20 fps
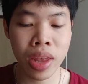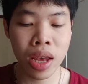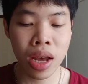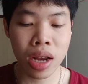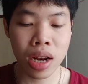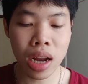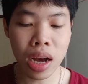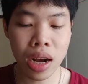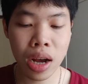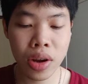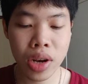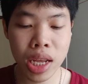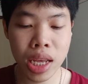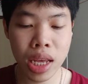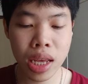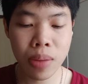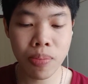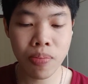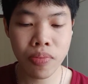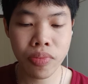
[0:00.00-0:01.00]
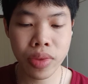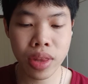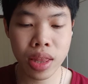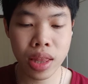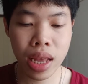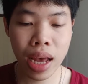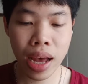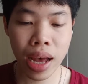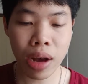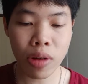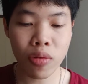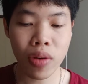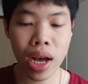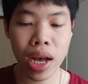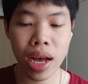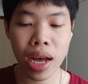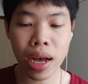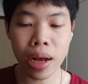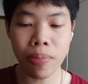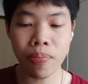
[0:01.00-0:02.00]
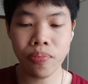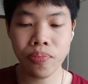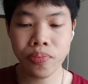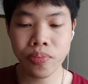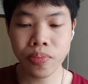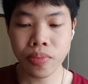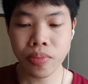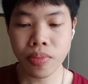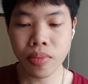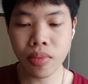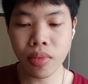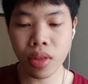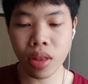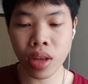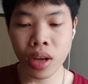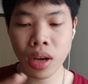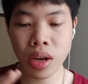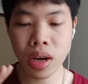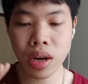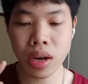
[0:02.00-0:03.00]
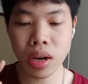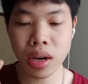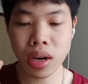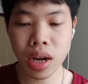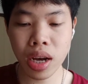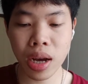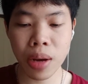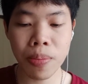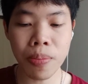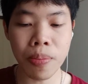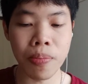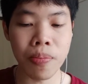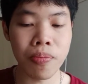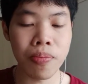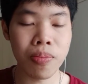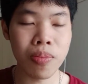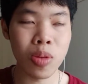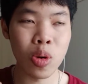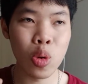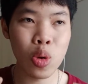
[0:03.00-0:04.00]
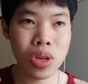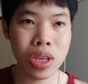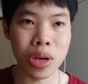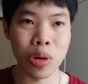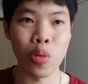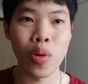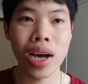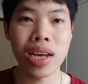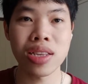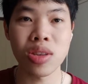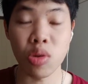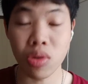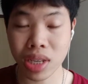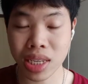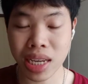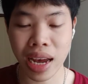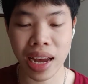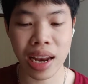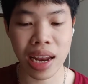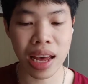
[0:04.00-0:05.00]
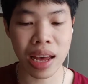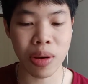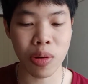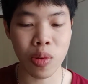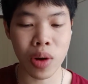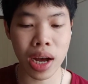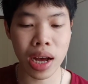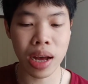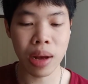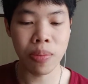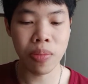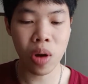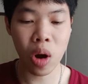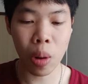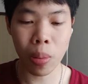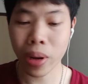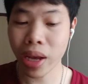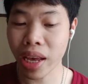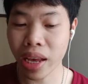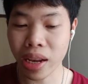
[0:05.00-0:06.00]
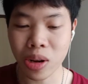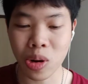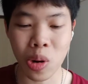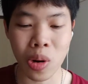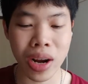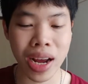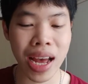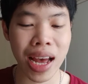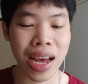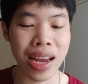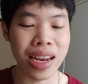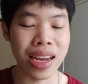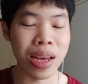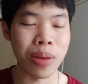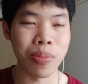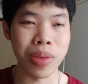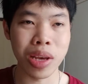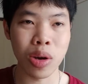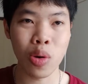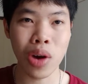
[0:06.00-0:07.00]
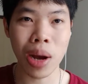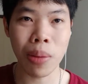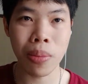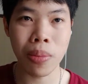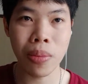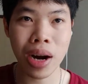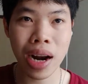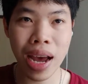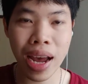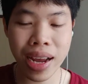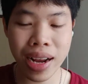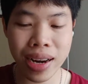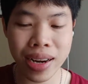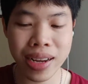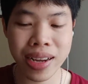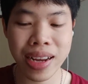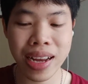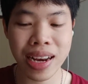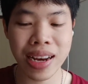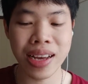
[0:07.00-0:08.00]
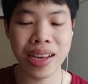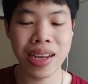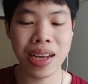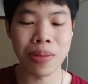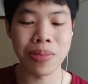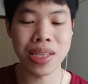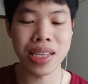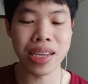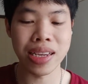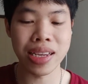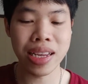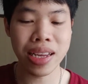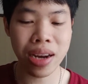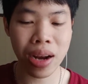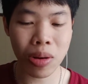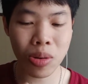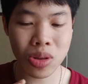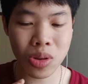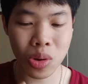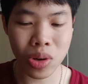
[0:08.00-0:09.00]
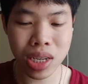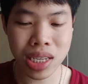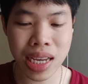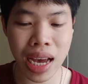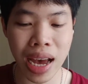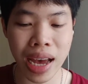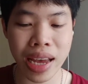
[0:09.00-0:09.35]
แล้วคราวนี้ถ้าหากว่าเเริ่มรู้สึกว่าสนใจแหละว่าขอบเขตของงานเนี่ยมีความคล้ายคลึงกันเลยกับสิ่งที่เราสนใจ